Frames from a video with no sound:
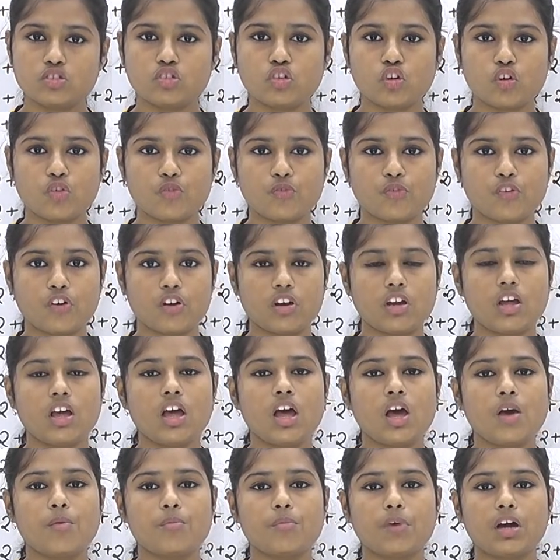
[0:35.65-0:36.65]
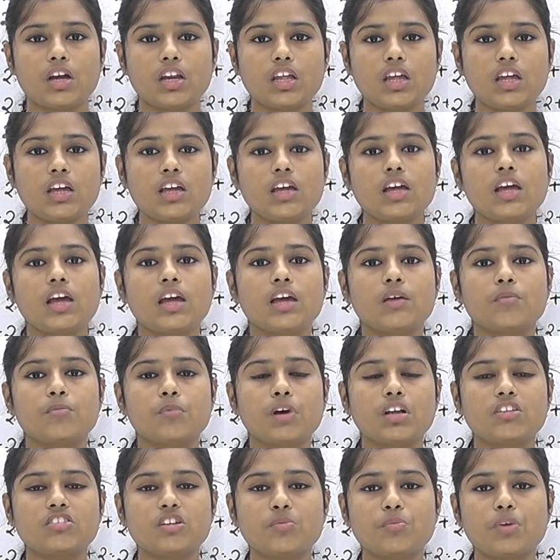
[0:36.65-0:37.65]
যোগ ফল মানে
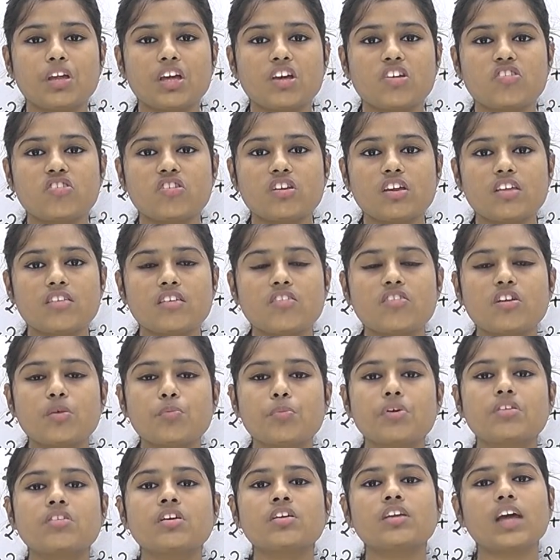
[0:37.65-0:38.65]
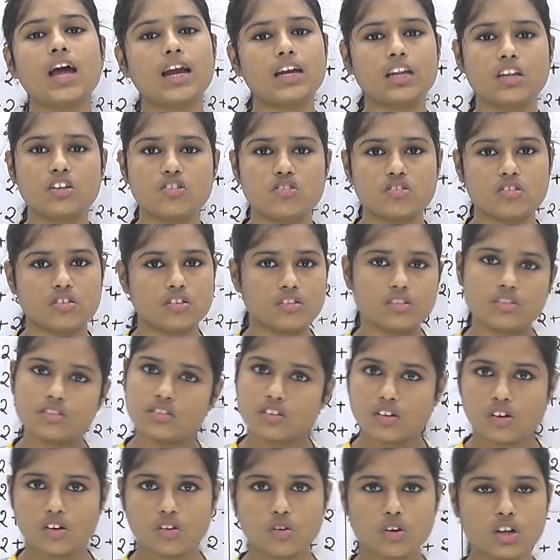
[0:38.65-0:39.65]
মাল্টিপ্লিকেশন ইজ এ রিপিটেড অ্যাডিশন
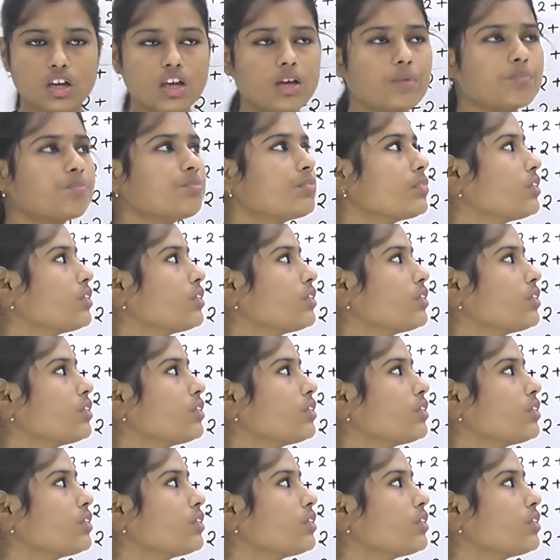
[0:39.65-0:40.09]
ওকে